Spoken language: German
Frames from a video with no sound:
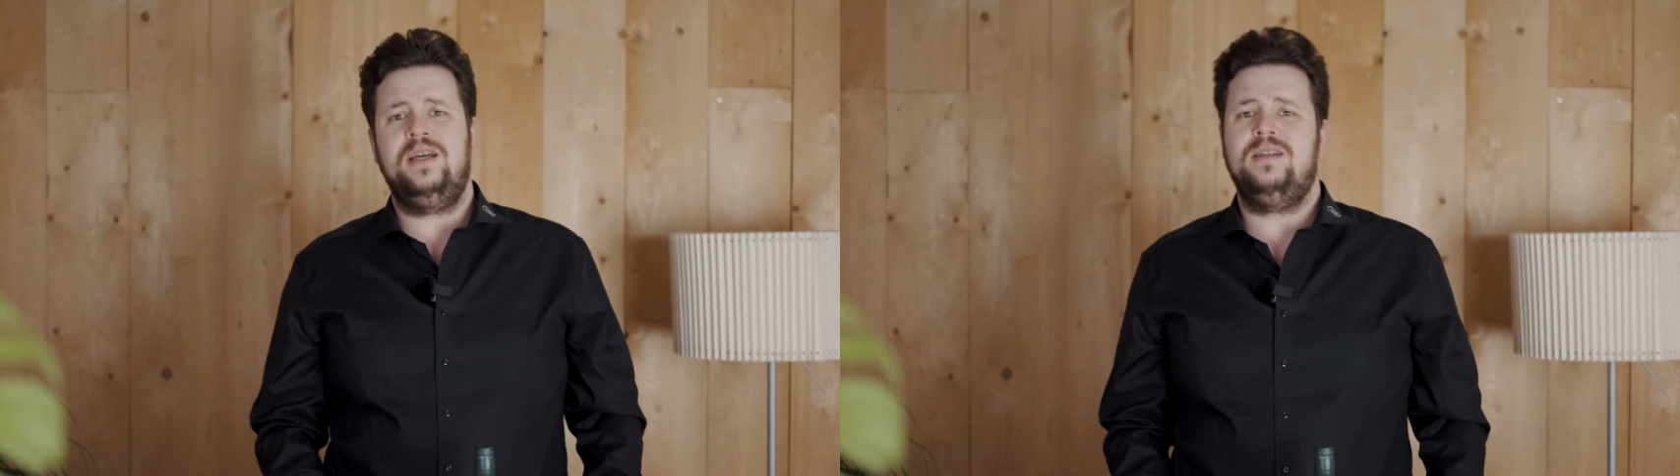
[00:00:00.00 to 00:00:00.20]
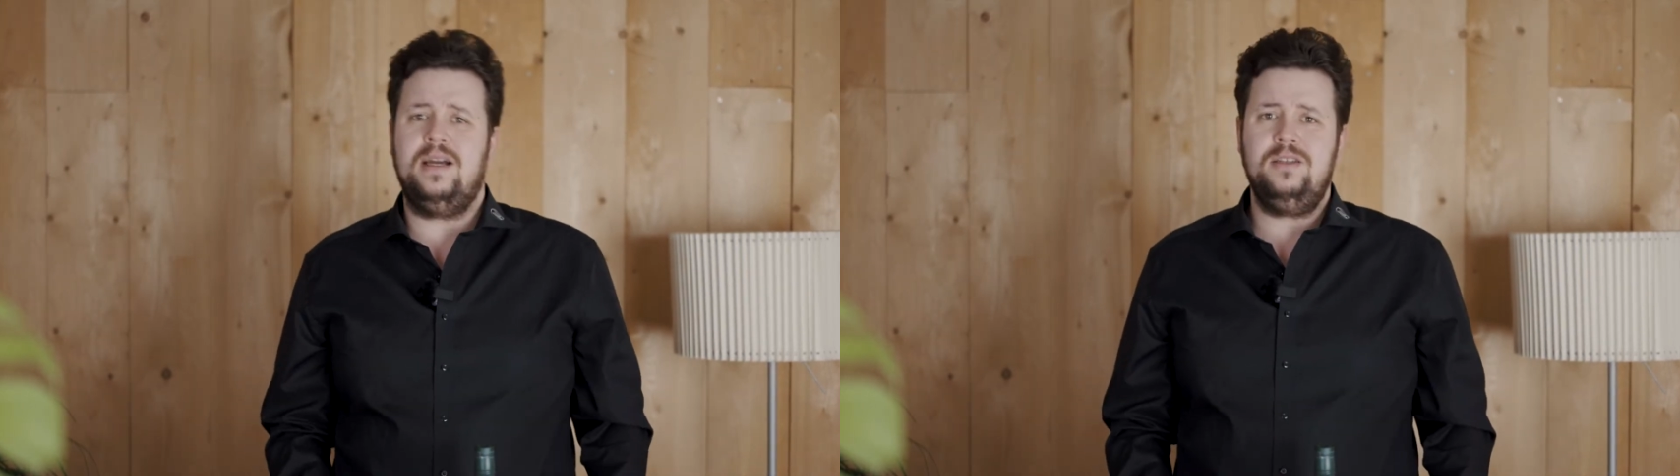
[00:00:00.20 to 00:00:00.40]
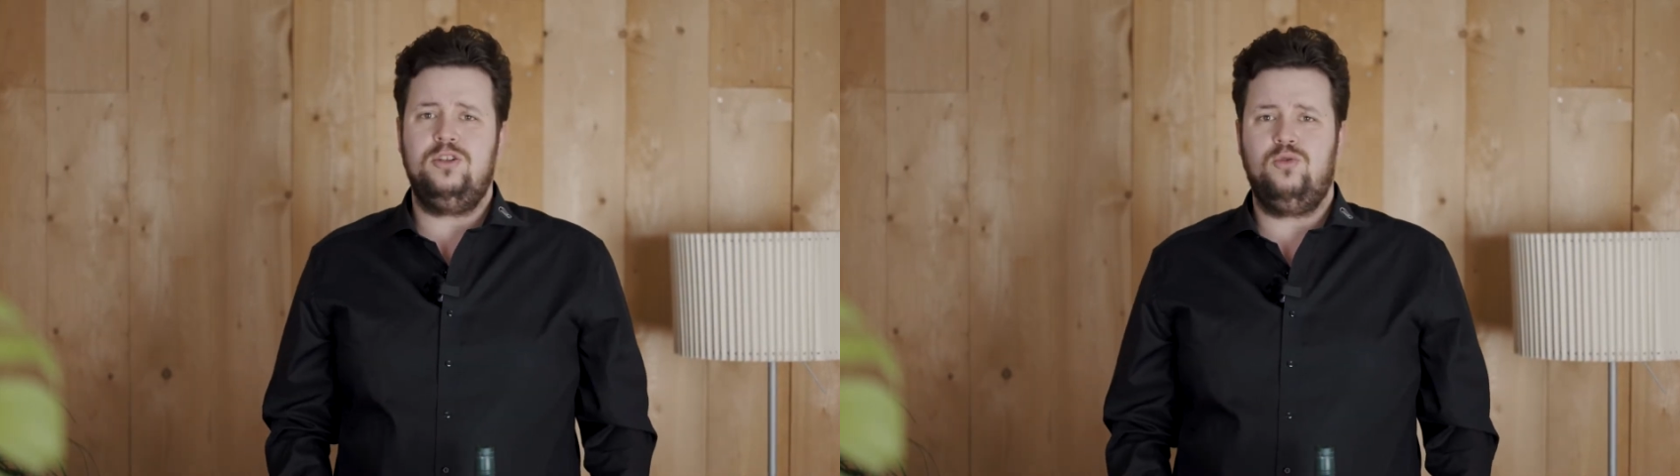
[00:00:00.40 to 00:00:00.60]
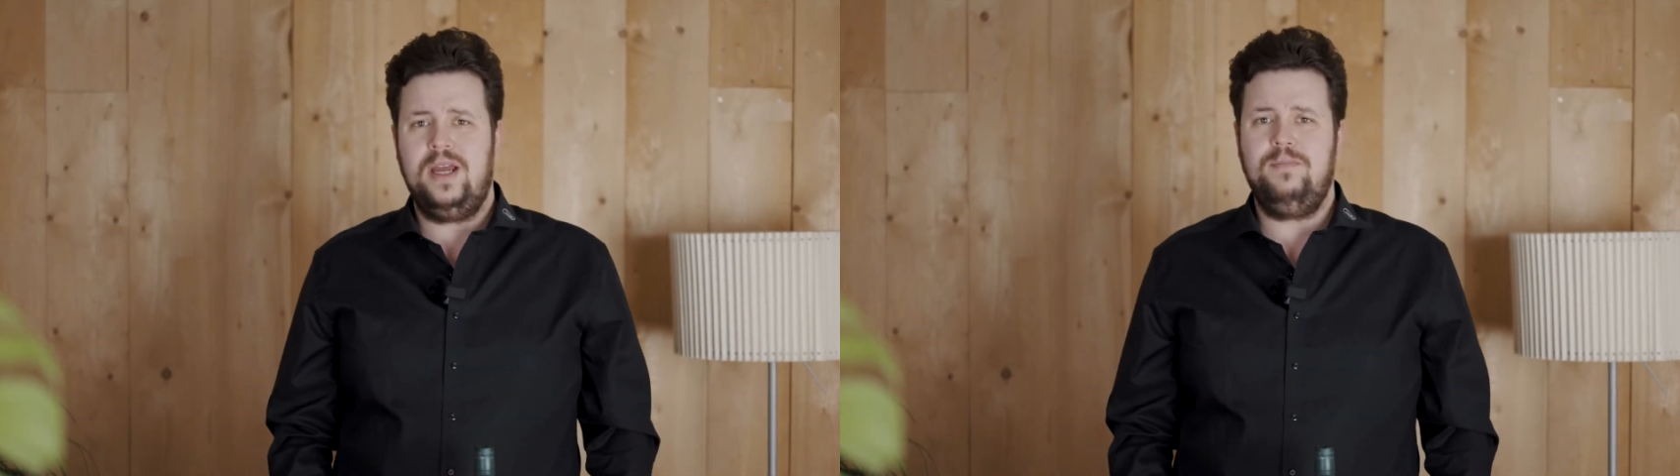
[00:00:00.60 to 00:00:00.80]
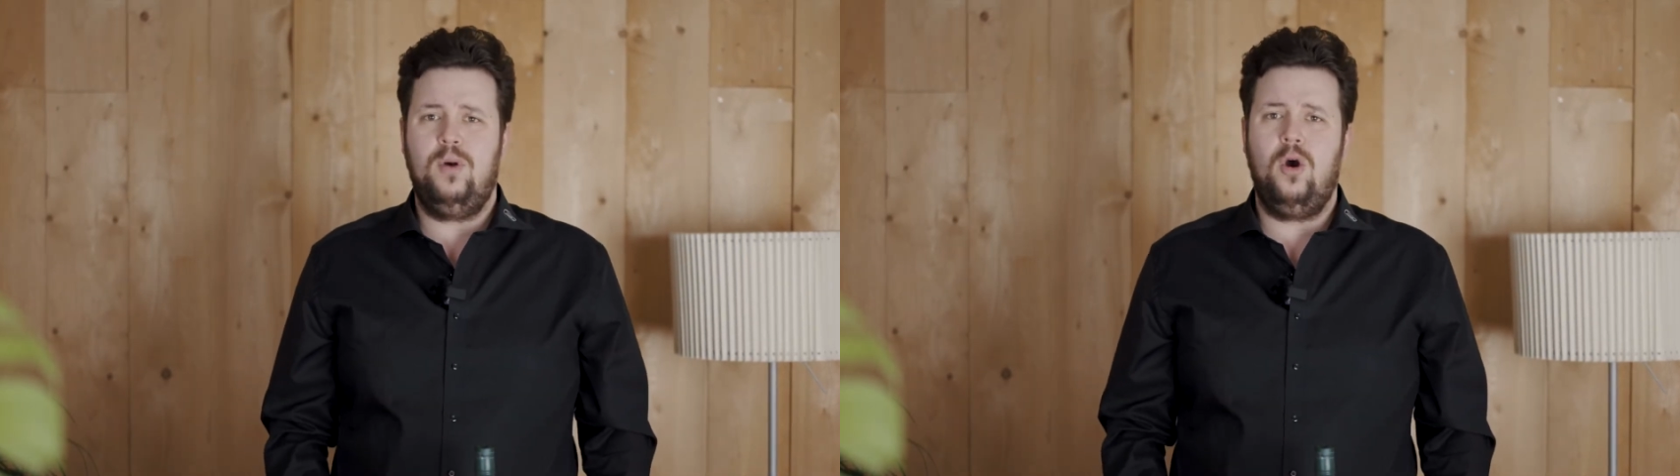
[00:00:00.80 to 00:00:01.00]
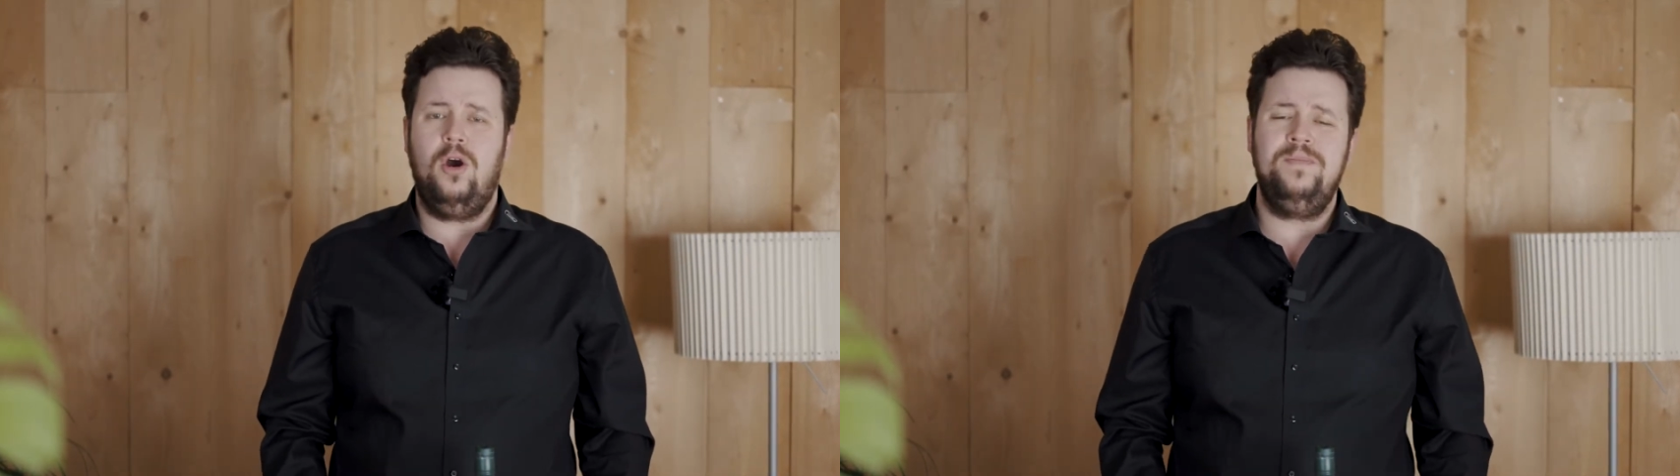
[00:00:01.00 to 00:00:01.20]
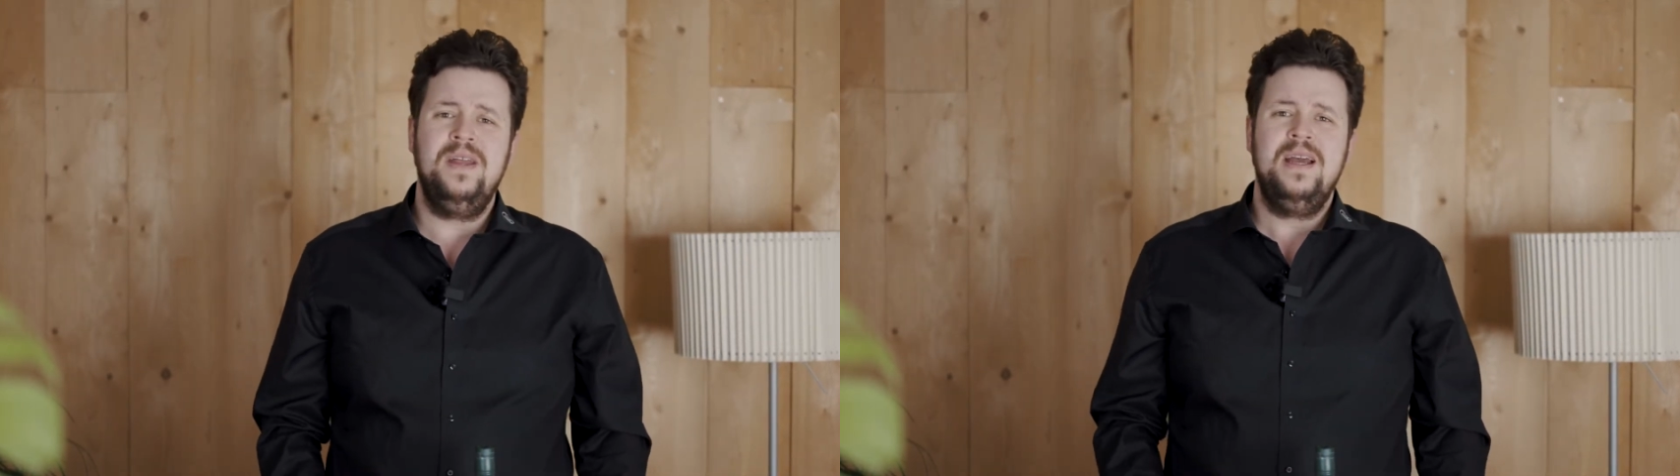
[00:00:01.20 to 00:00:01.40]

Kentucky Straight Bourbon